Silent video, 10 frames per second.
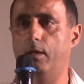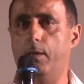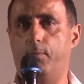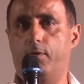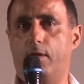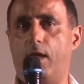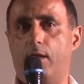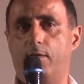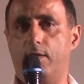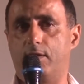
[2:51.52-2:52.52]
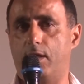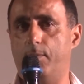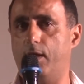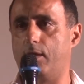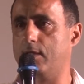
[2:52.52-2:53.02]
Я когда
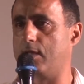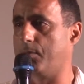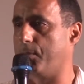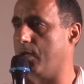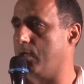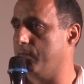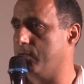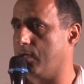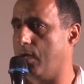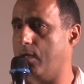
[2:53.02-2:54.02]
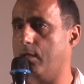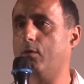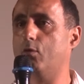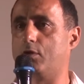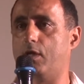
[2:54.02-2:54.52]
27 лет назад приехал в Израиль,
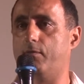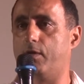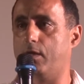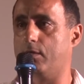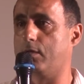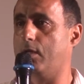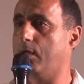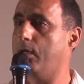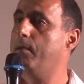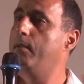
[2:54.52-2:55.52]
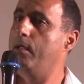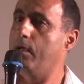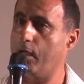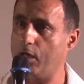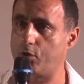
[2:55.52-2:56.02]
курские евреи жили
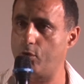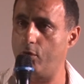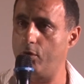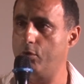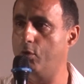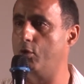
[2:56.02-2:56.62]
хорошо,